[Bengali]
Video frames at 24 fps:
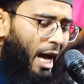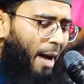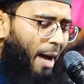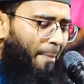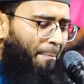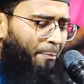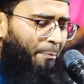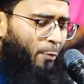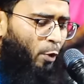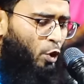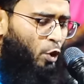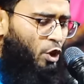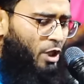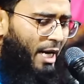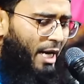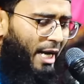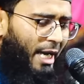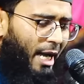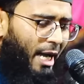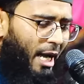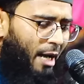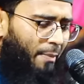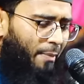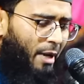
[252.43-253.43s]
আম্মু
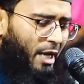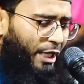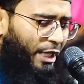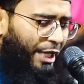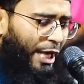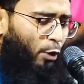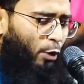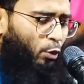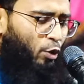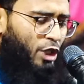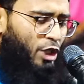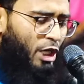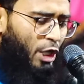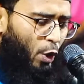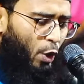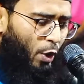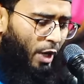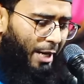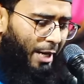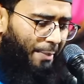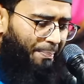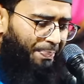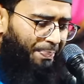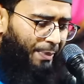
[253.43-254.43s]
ছাড়া আমার কেউ ছিল
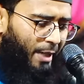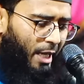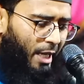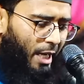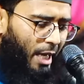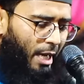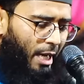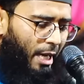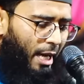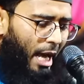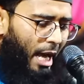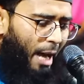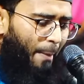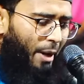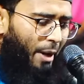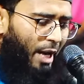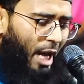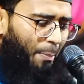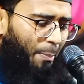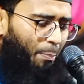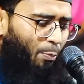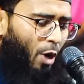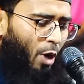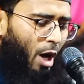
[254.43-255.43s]
না আমার
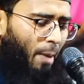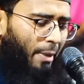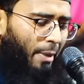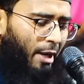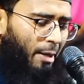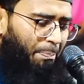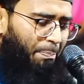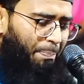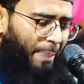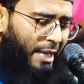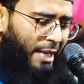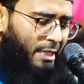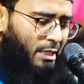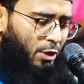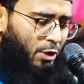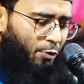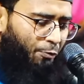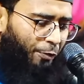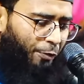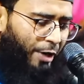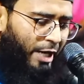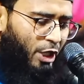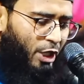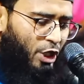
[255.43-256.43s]
আম্মু আমার বেস্ট
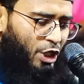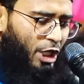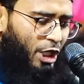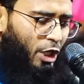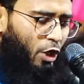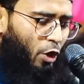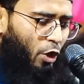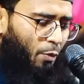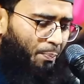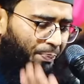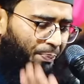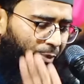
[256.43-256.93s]
ফ্রেন্ড ছিল